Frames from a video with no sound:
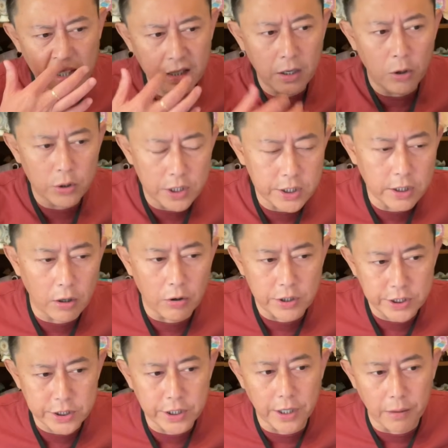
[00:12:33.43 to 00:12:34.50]
有的时候
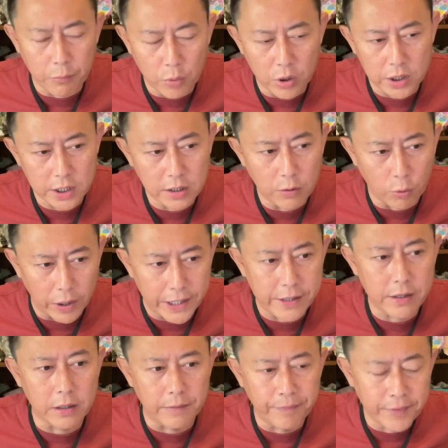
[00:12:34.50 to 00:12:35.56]
适应陌生环
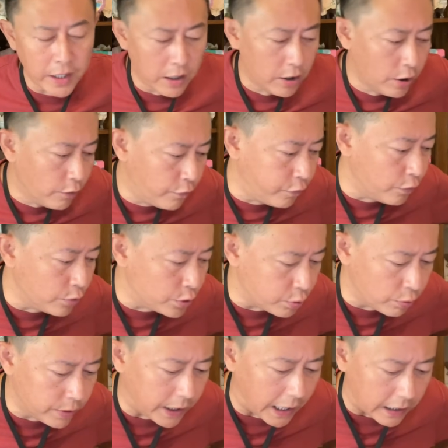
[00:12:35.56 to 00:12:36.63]
境，付
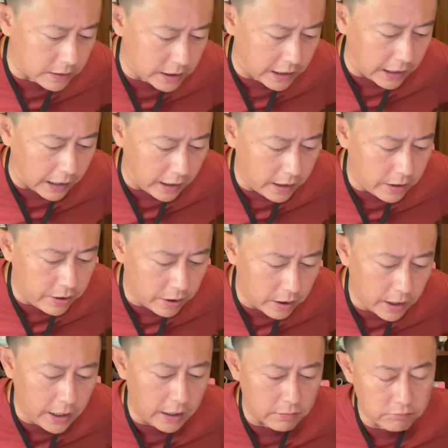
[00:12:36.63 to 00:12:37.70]
出的体力
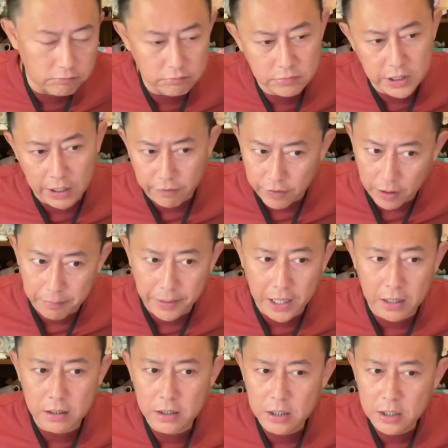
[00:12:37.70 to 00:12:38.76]
精力这方
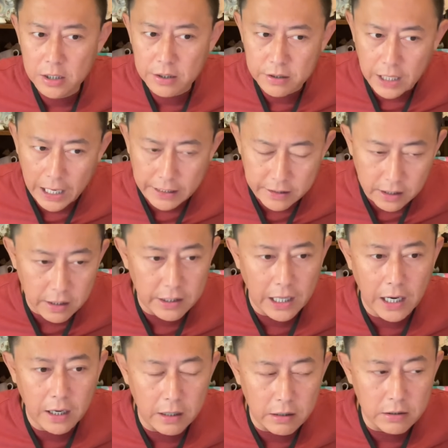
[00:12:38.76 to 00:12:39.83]
面，在这个
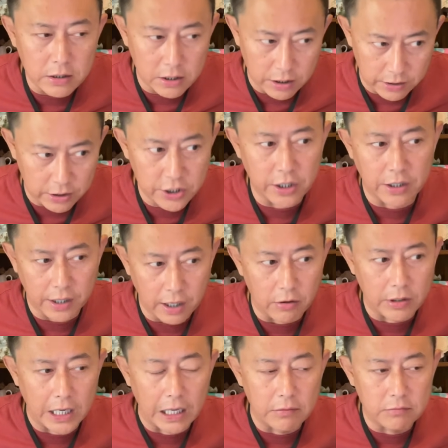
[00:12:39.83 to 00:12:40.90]
年龄可能是个
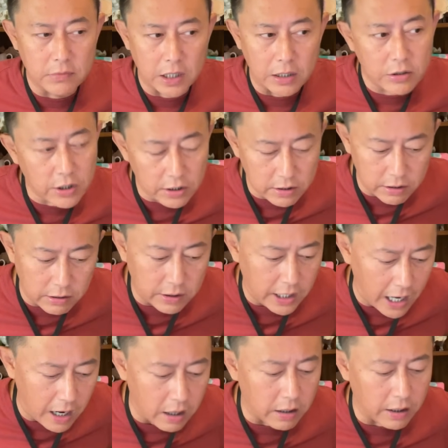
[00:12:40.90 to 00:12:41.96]
挑战啊。这是
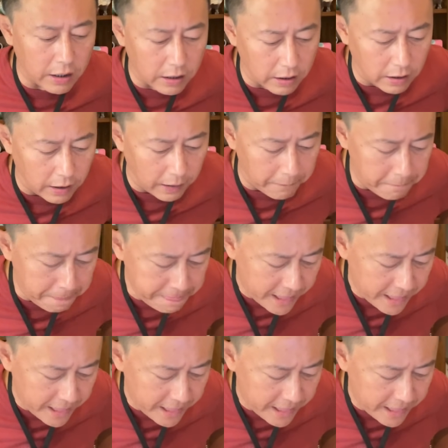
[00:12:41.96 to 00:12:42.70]
第二一个啊。